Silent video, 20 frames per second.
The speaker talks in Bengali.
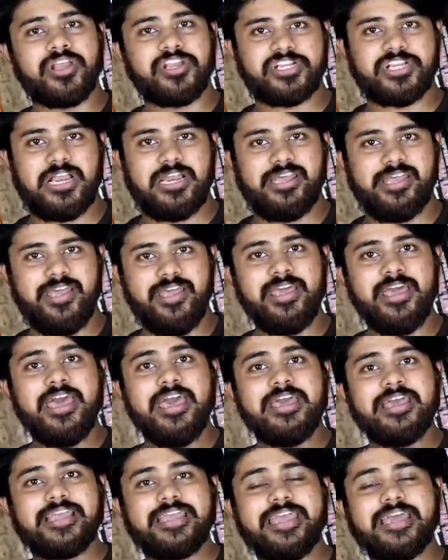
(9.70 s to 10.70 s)
সালে
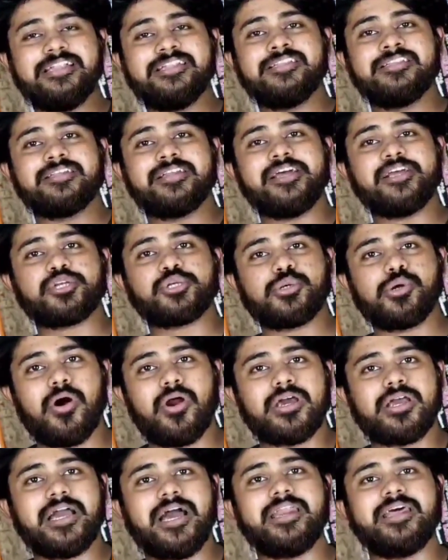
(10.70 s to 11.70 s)
কেন্দ্রের
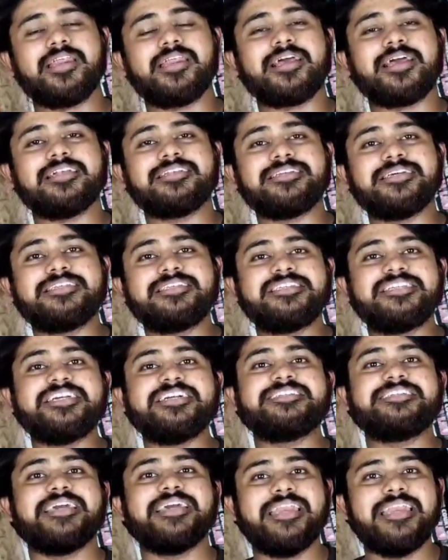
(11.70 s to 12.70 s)
সরকারের কাছে
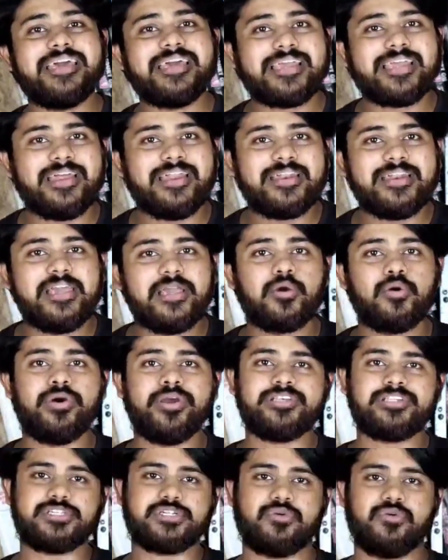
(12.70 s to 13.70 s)
চিঠি লিখে
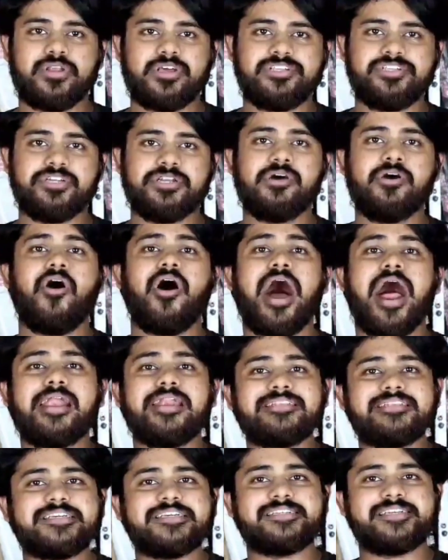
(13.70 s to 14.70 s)
রিকোয়েস্ট করেছিল
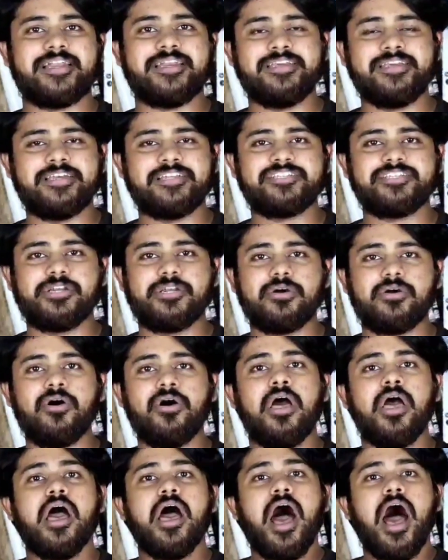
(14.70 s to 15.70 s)
আর্জি জানিয়েছিল
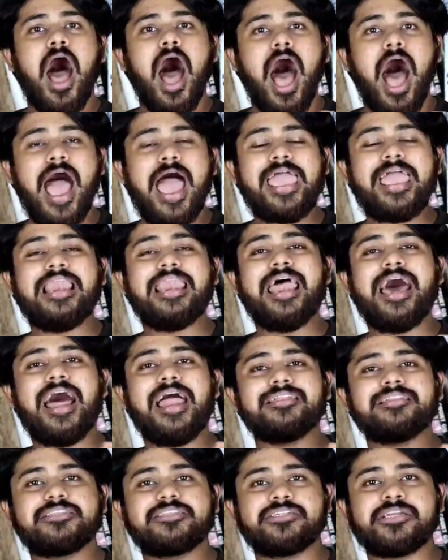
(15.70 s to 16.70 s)
আয়লার
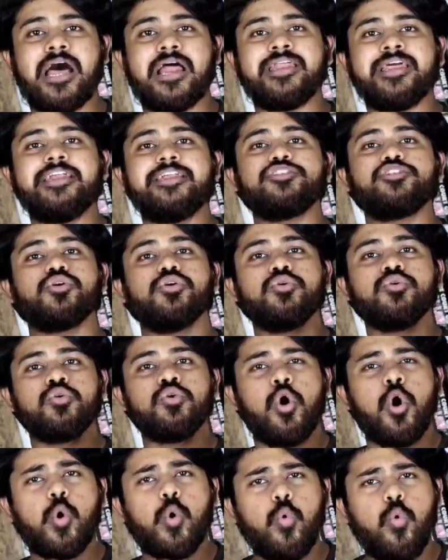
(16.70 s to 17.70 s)
ত্রাণের জন্য
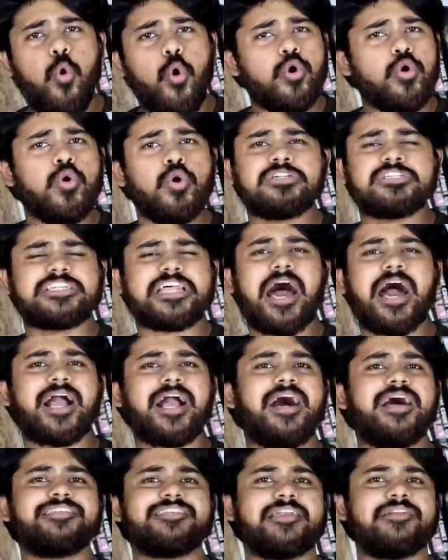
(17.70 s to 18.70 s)
কোনো
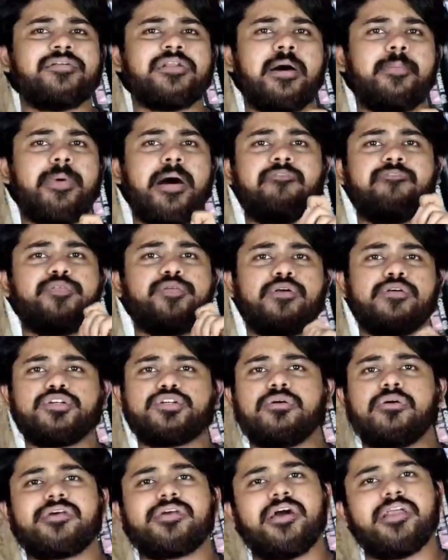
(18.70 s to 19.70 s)
টাকা যেন না বামফ্রন্ট
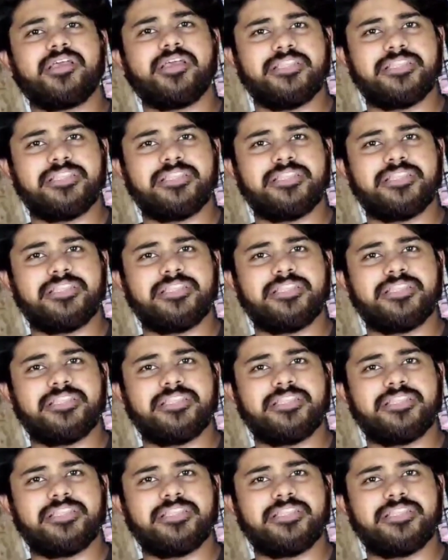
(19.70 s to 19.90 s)
সরকারকে